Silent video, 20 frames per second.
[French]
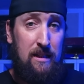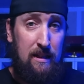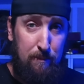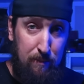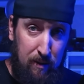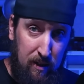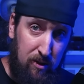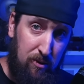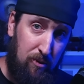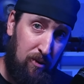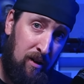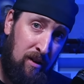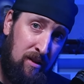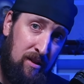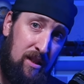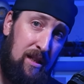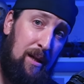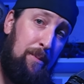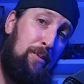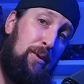d'adaptation en
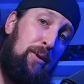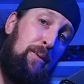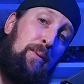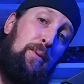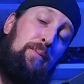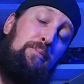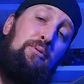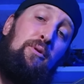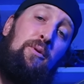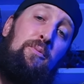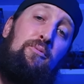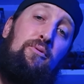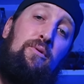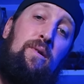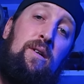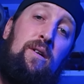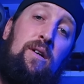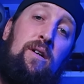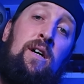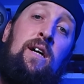step-up pour
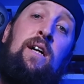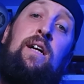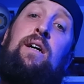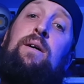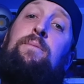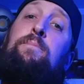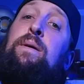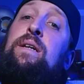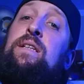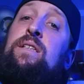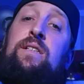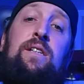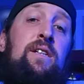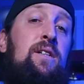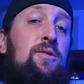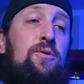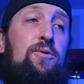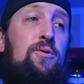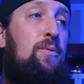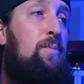pouvoir
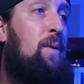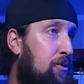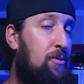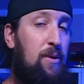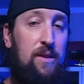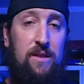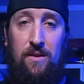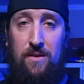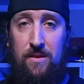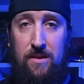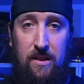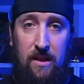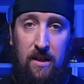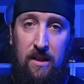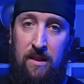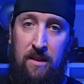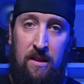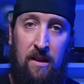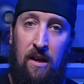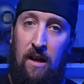passer de
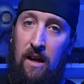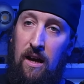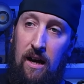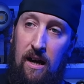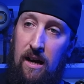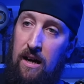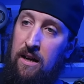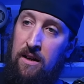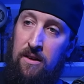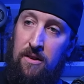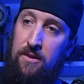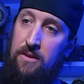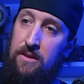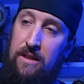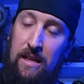67 à